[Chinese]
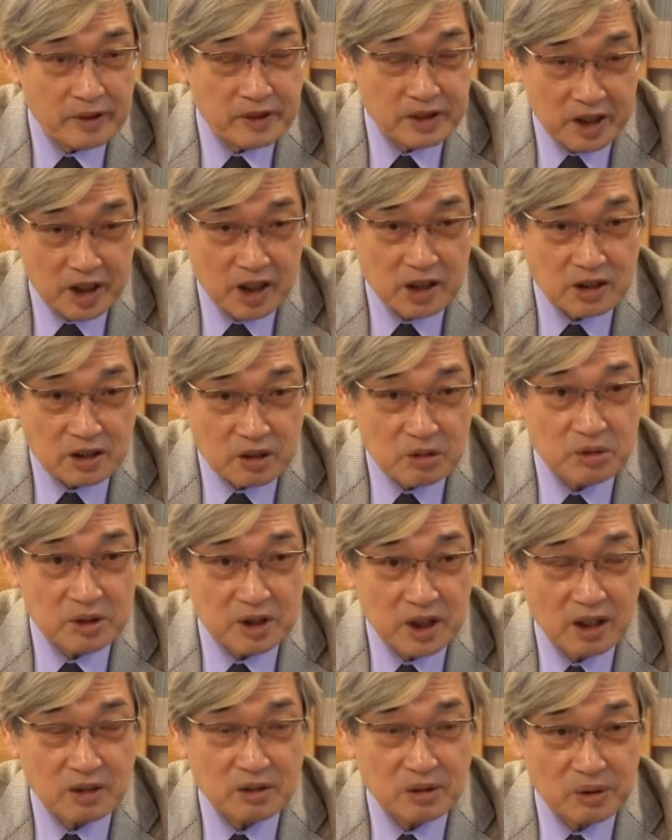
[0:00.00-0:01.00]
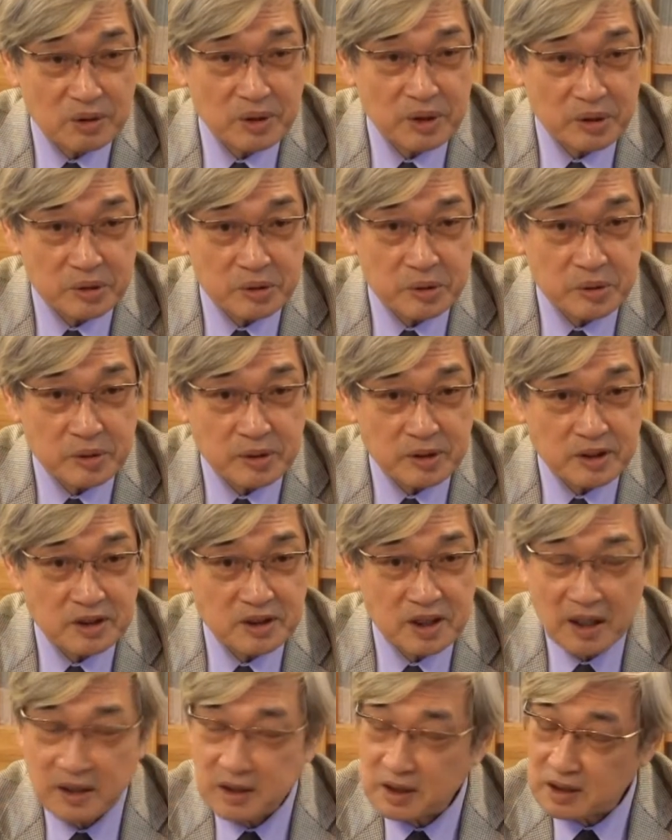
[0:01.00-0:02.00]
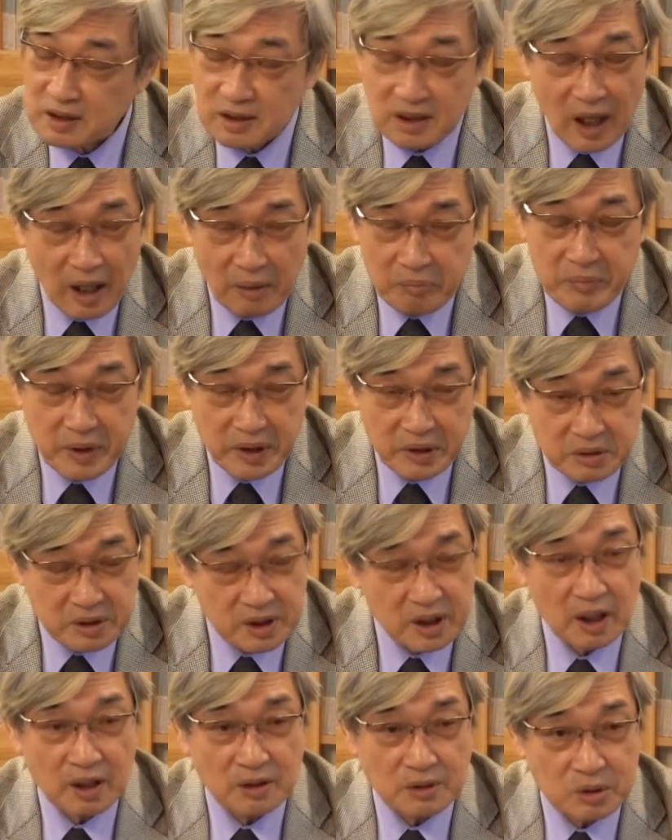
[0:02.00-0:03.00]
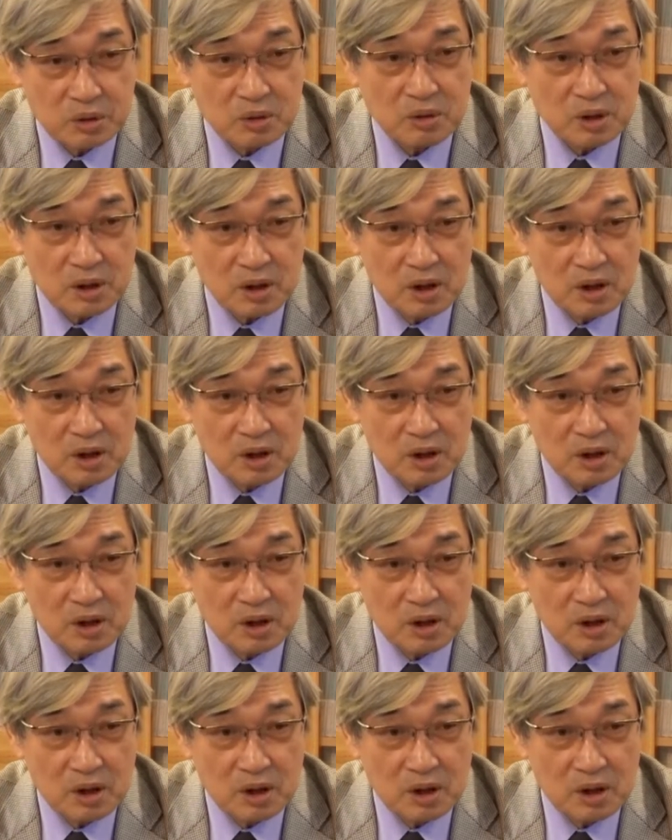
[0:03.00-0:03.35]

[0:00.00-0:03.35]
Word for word: 接收江东六郡，但是他没有这样做。